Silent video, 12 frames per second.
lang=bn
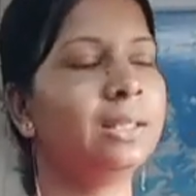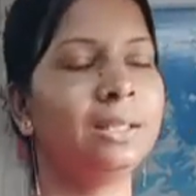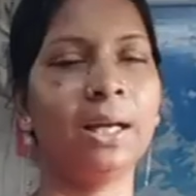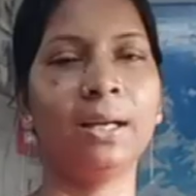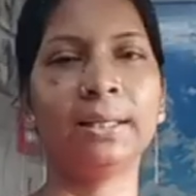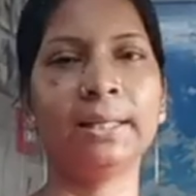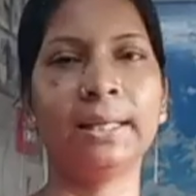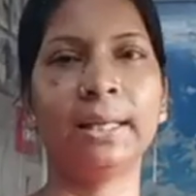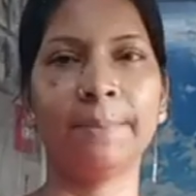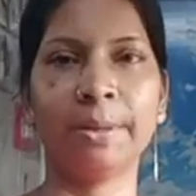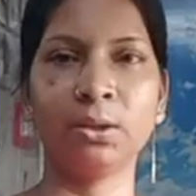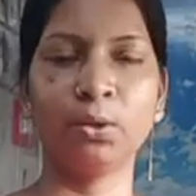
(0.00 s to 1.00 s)
তাহলে খেয়ে
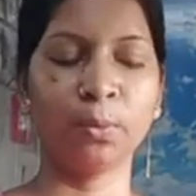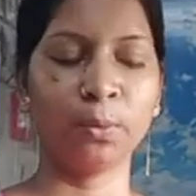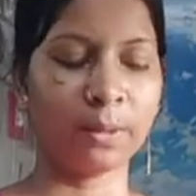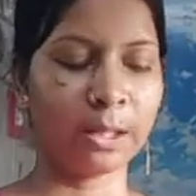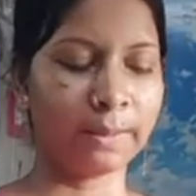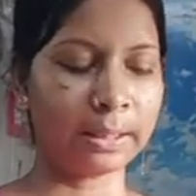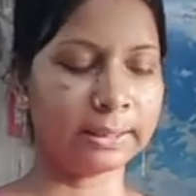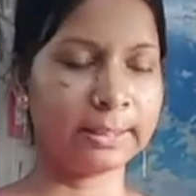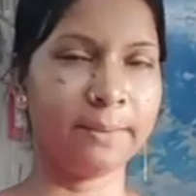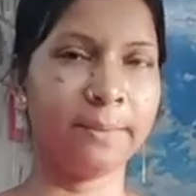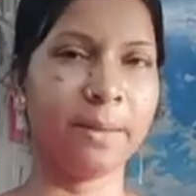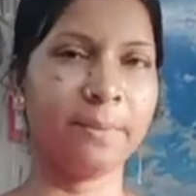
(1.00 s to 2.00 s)
আবার সে দুপুরবেলায় ভাত
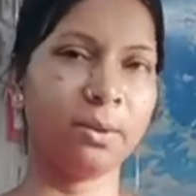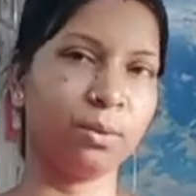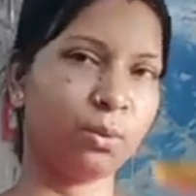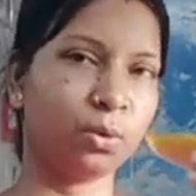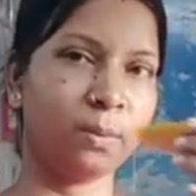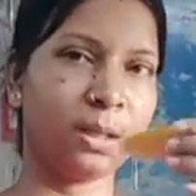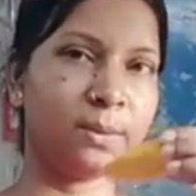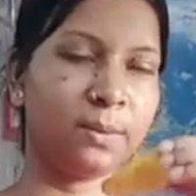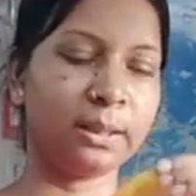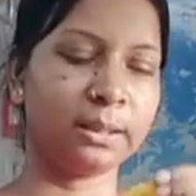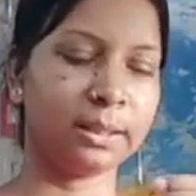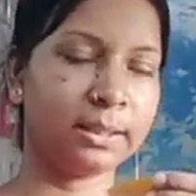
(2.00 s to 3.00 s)
খেতে পারবে এখন দুটো বাজে
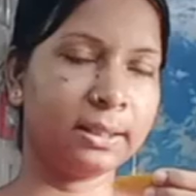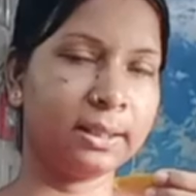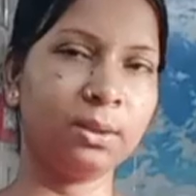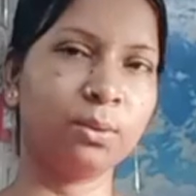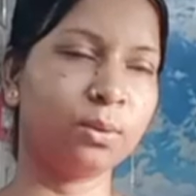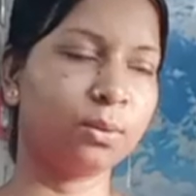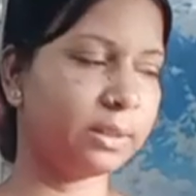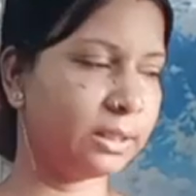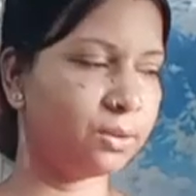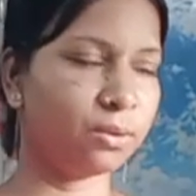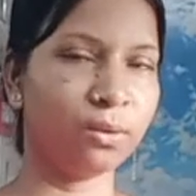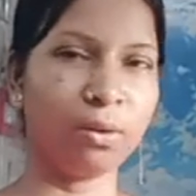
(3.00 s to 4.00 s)
ভাত খেতে তো এর
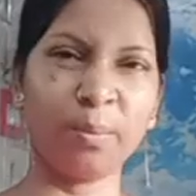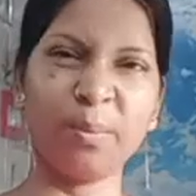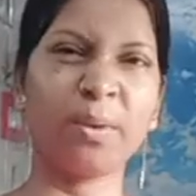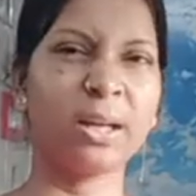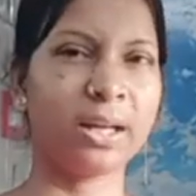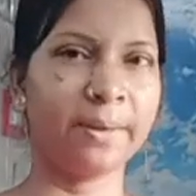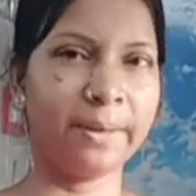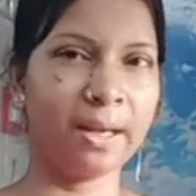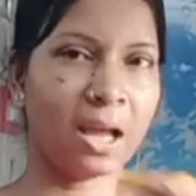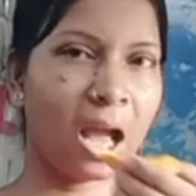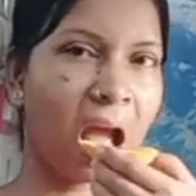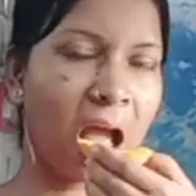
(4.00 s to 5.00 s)
জন্য অল্প করে খাবে
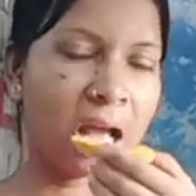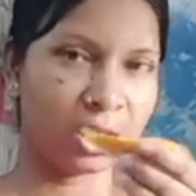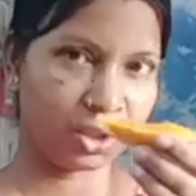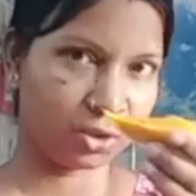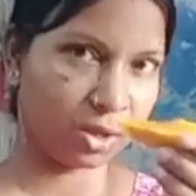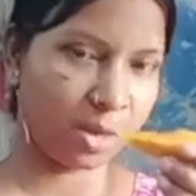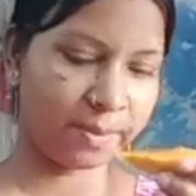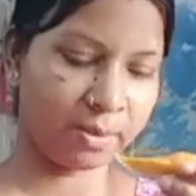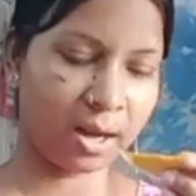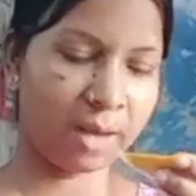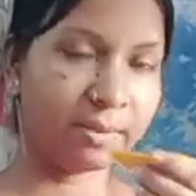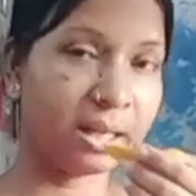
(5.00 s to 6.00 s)
চলো আমি
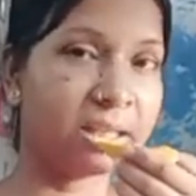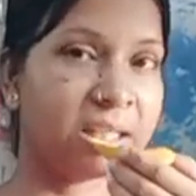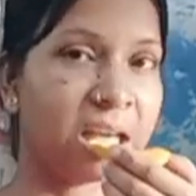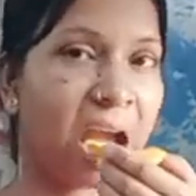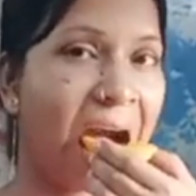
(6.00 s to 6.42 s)
এখন আম খাচ্ছি